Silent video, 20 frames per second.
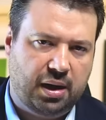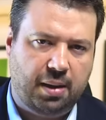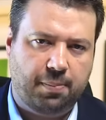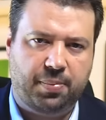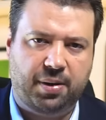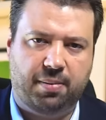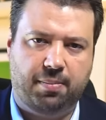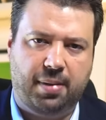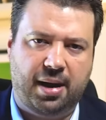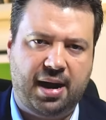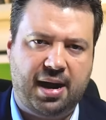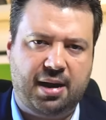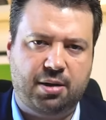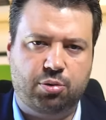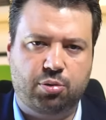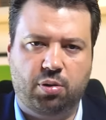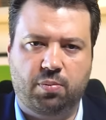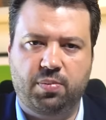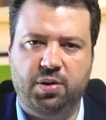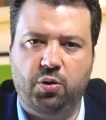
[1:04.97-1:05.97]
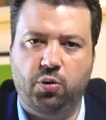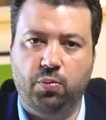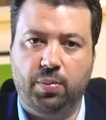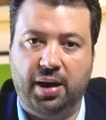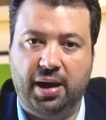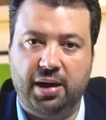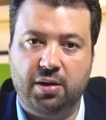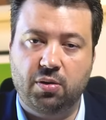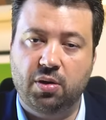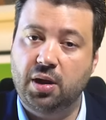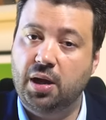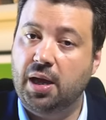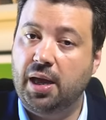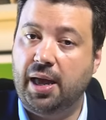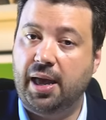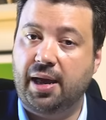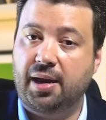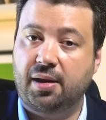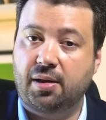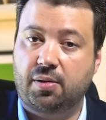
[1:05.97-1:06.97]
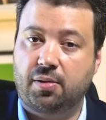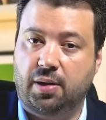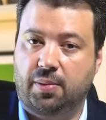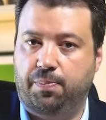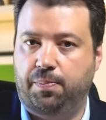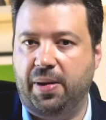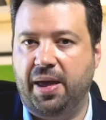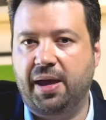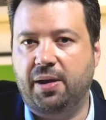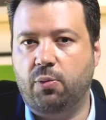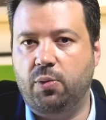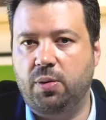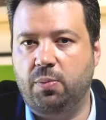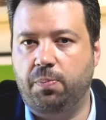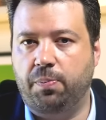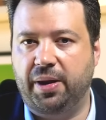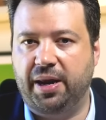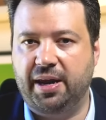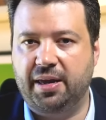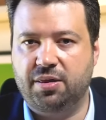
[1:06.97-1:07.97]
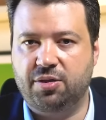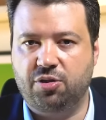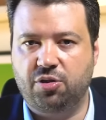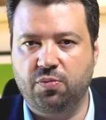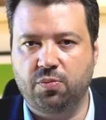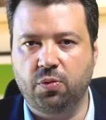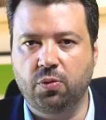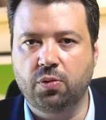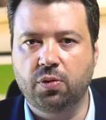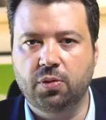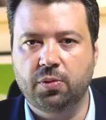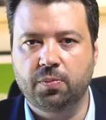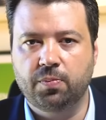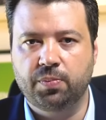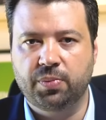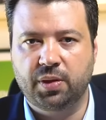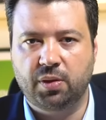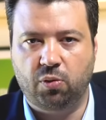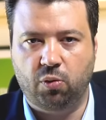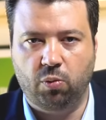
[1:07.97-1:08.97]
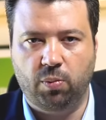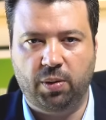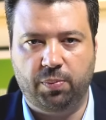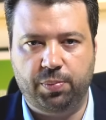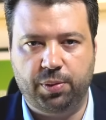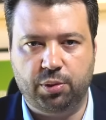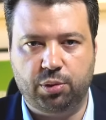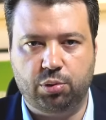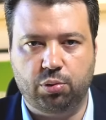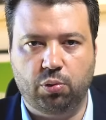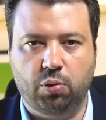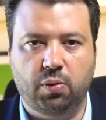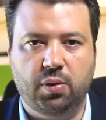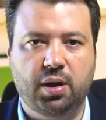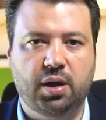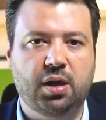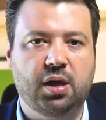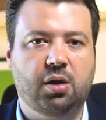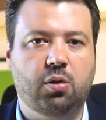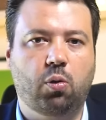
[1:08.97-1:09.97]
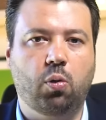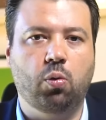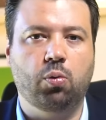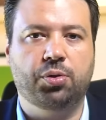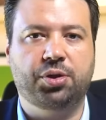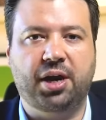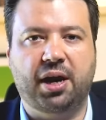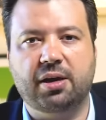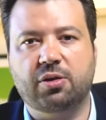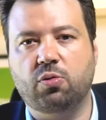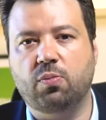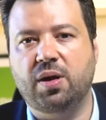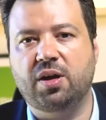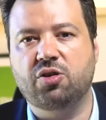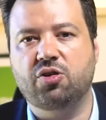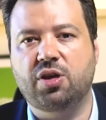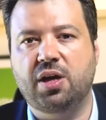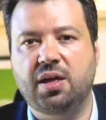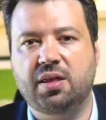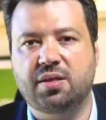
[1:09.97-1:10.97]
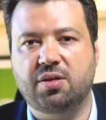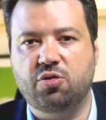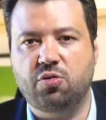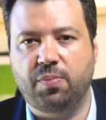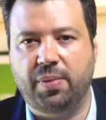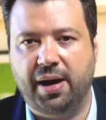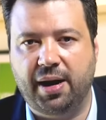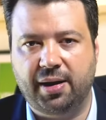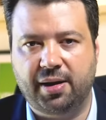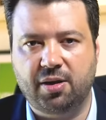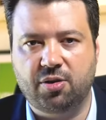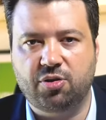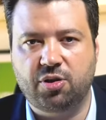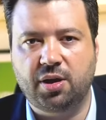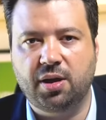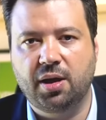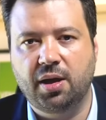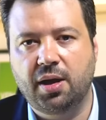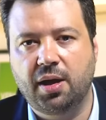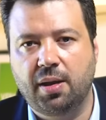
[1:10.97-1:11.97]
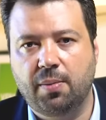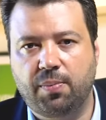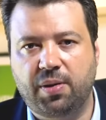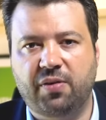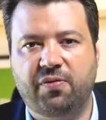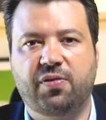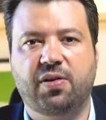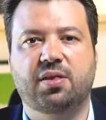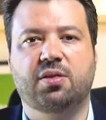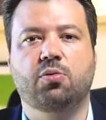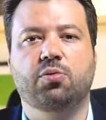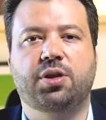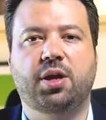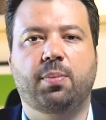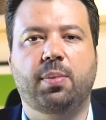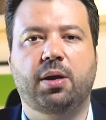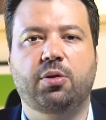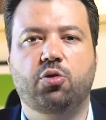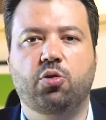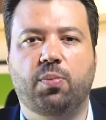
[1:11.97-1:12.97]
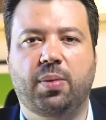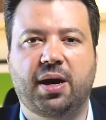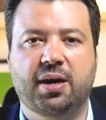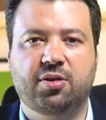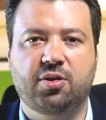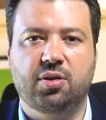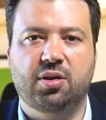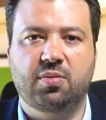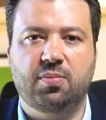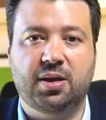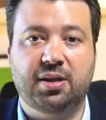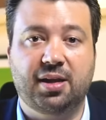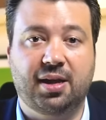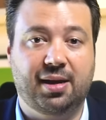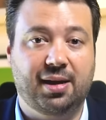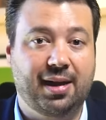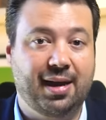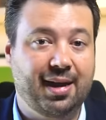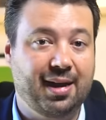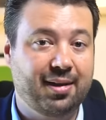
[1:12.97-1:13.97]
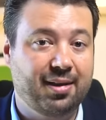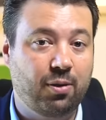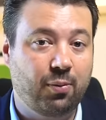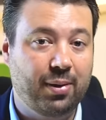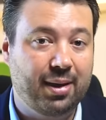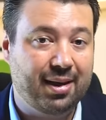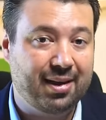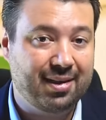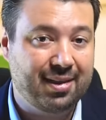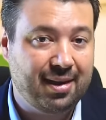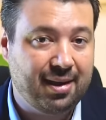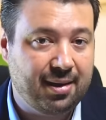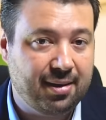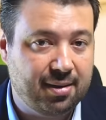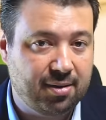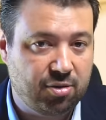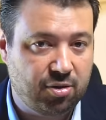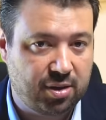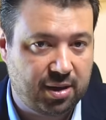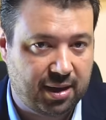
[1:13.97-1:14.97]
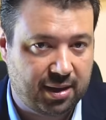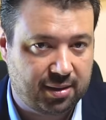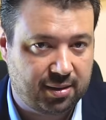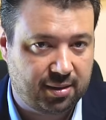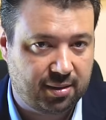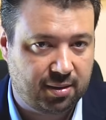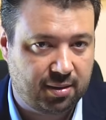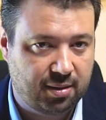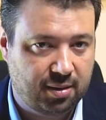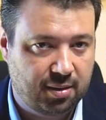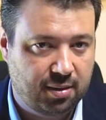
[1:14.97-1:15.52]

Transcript: lá para março, abril, maio, ela pega um empréstimo com uma pessoa e contrata uma agência de marketing para fazer um trabalho de marketing em cima dela. Ela não era nem candidata.